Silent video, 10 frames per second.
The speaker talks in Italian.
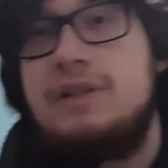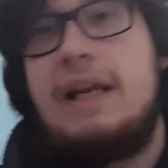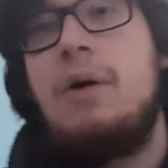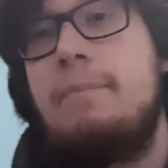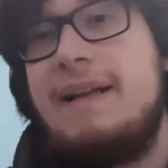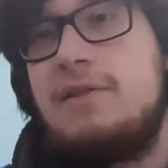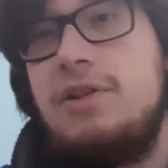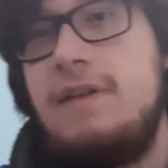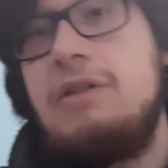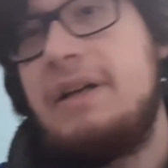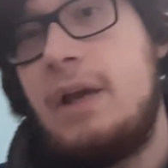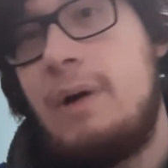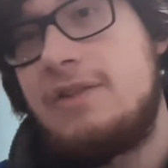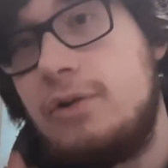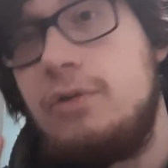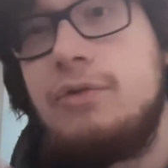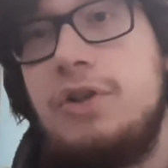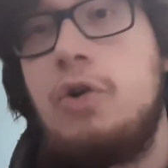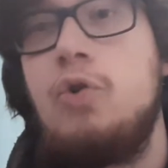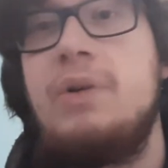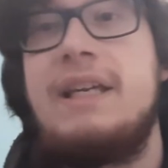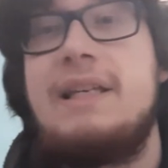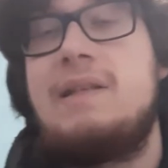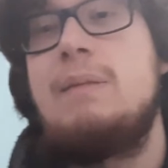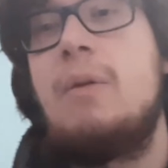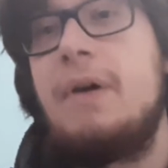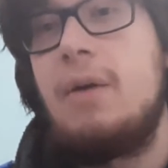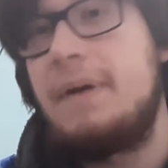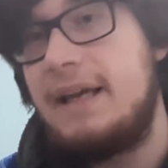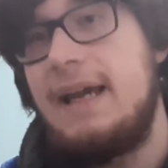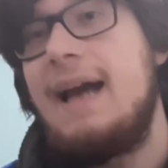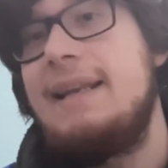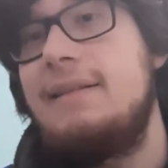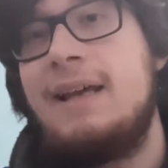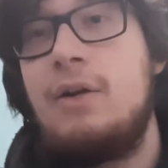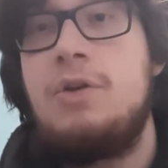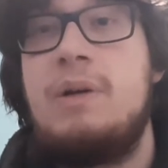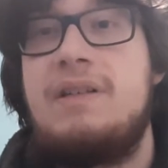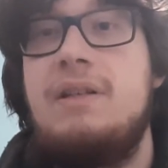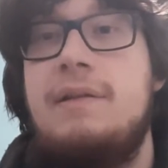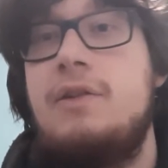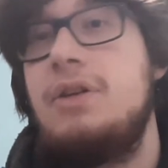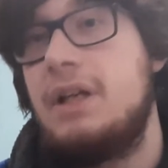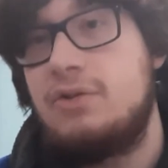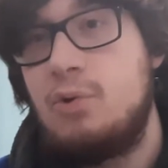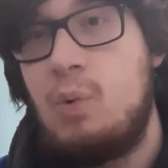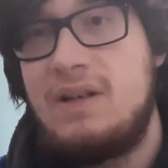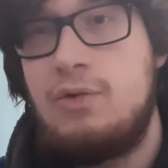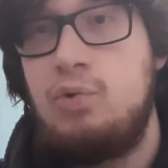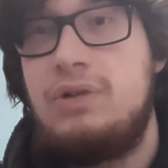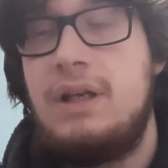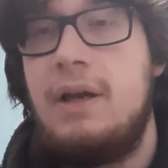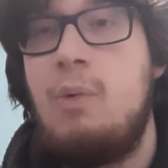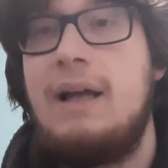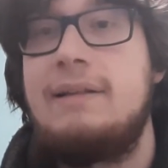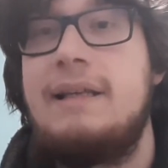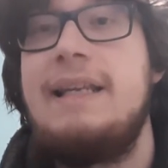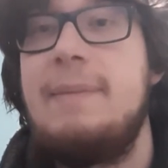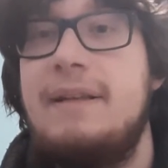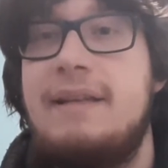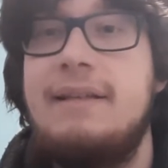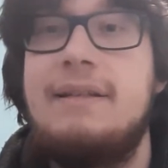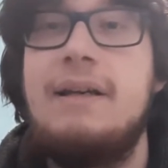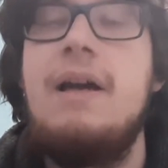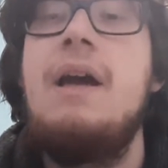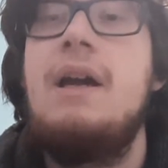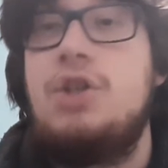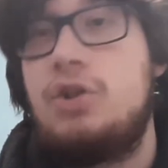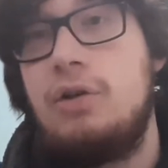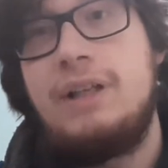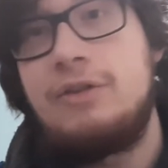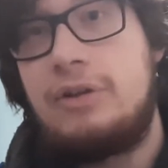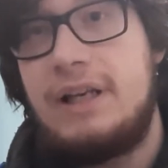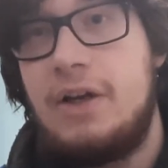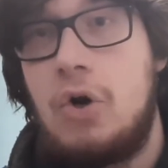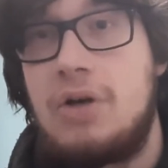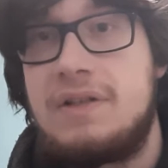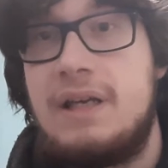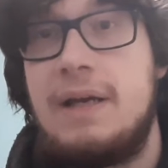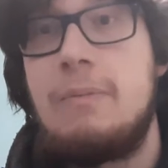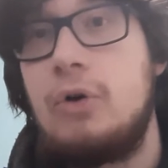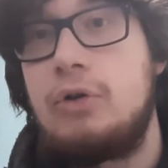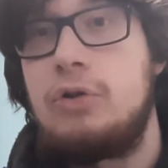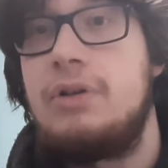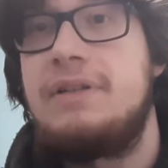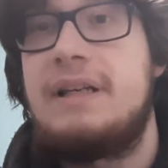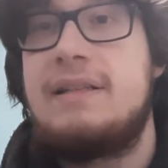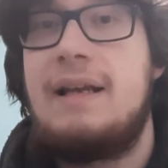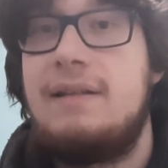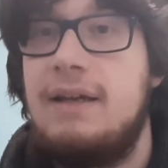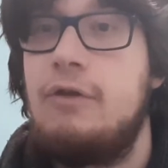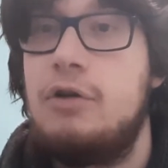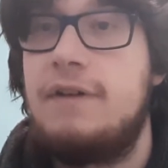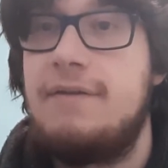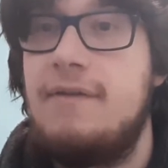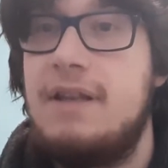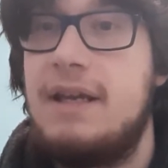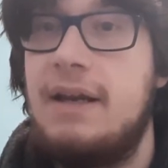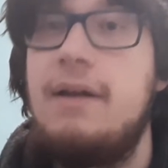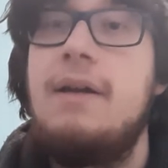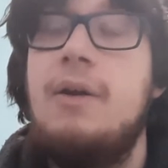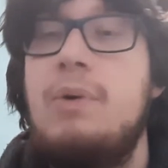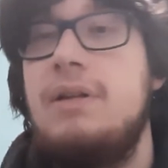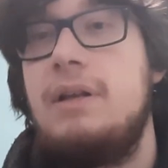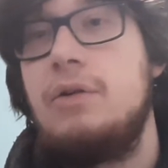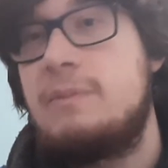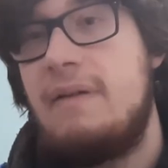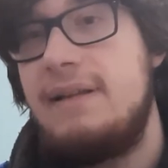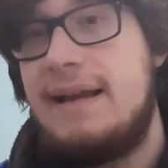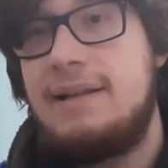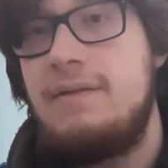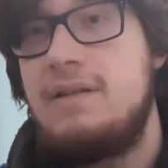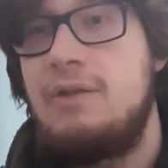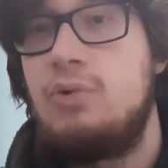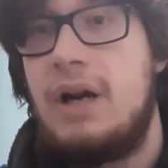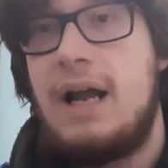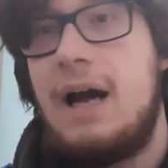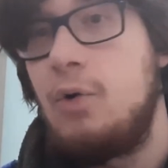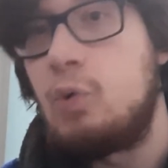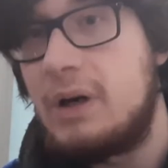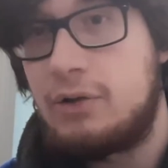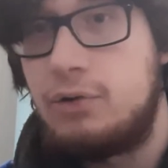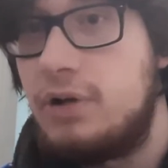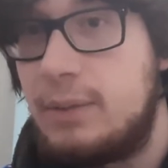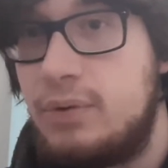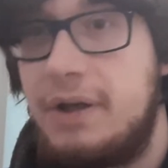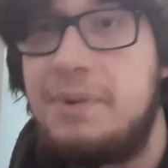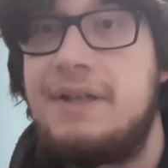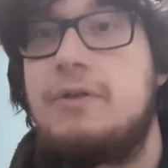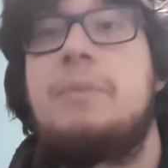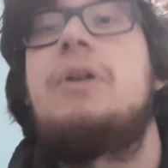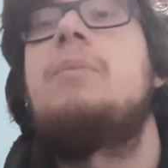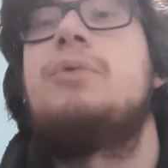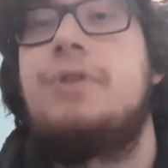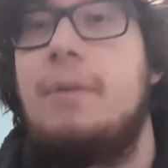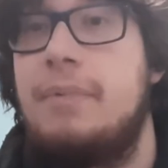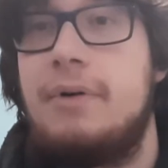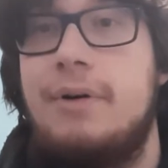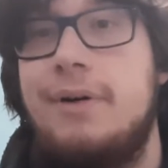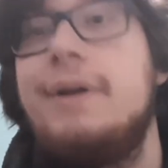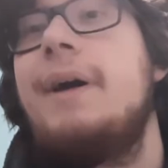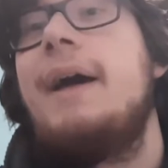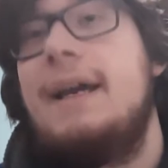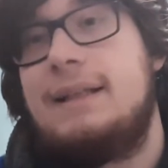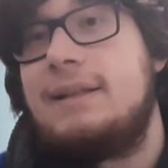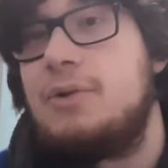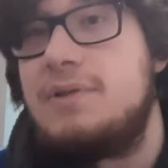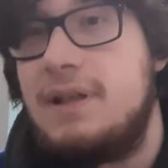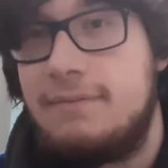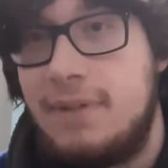sarà un pezzo di video anche questo, non dico lunghissimo, però perché all'interno di queste edizioni, che sono quasi tutte quante limited, ci sono dentro delle cose molto interessanti che voglio farvi vedere. Quindi non spaventatevi se durerà un quarto d'ora pure questo, però purtroppo è andata così.